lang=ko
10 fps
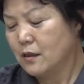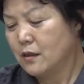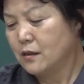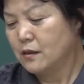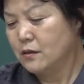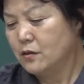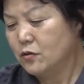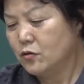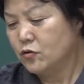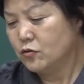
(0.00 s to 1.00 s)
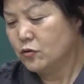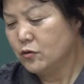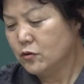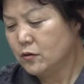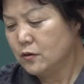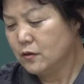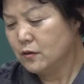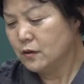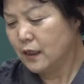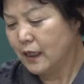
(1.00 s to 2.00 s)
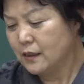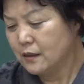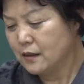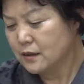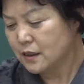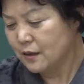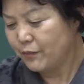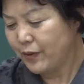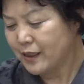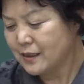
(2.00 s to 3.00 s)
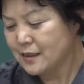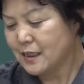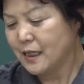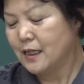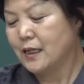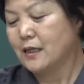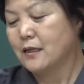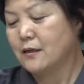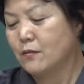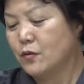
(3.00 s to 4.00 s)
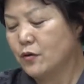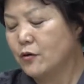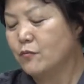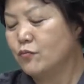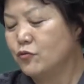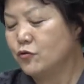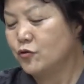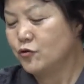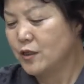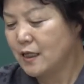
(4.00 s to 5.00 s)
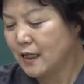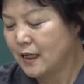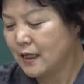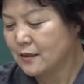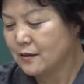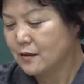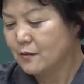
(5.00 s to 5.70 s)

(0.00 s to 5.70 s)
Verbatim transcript: 어, 은둔하는 것이 빠른 자이라 그러므로 무유리라 해서